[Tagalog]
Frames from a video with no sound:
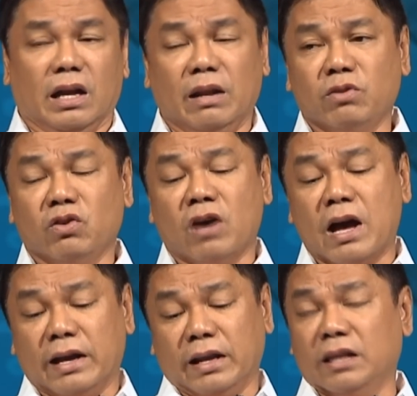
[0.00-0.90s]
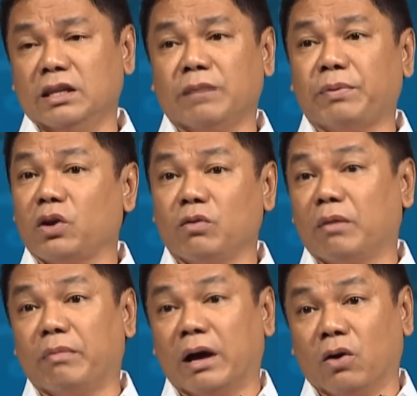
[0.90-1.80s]
Alam nyo, hari, hindi na po kayo
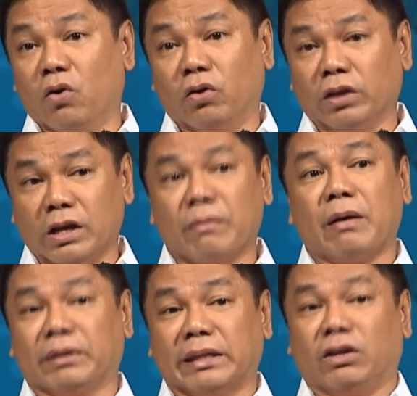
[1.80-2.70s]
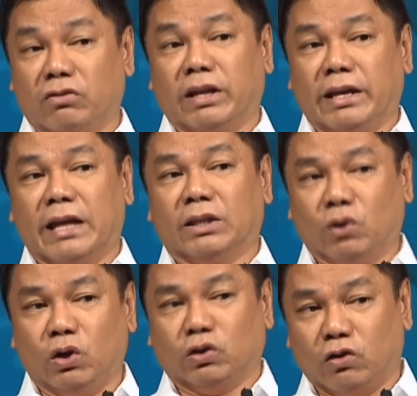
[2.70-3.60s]
babangon. Ikamamatay nyo na yan,
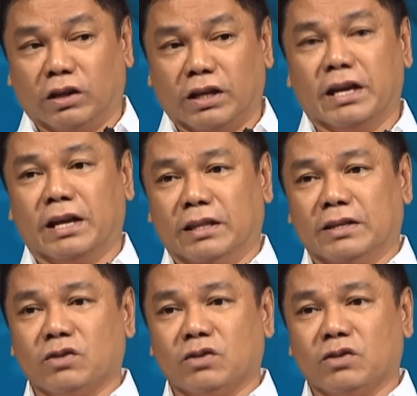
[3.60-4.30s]
tuloy-tuloy na yan.